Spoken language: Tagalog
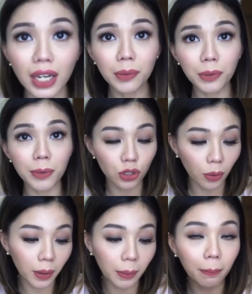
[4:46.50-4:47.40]
alam niyo ba,
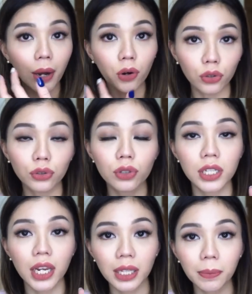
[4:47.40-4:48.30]
sobrang bango. Dun
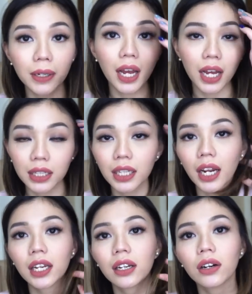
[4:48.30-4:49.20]
sa hindi pa
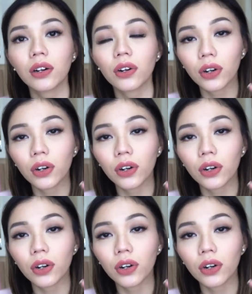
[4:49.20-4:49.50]
nakakatry ng